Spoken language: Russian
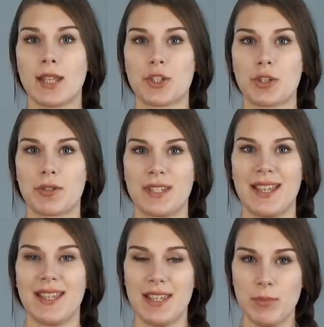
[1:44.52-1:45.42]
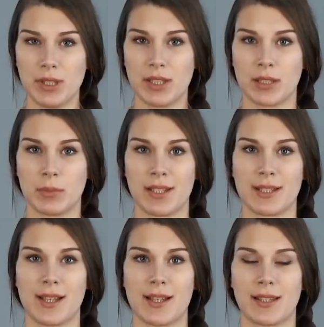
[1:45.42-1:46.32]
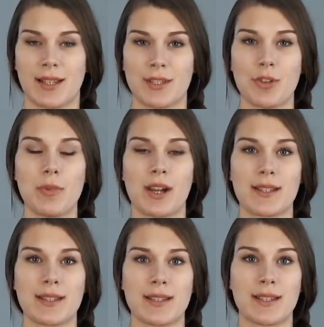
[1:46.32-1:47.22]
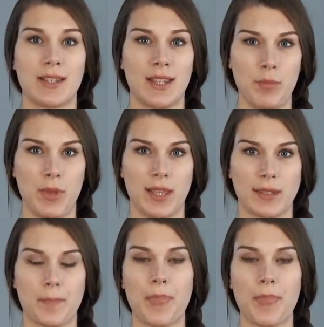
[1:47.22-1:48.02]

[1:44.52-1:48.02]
так что где именно это было сказано, особой разницы не имеет.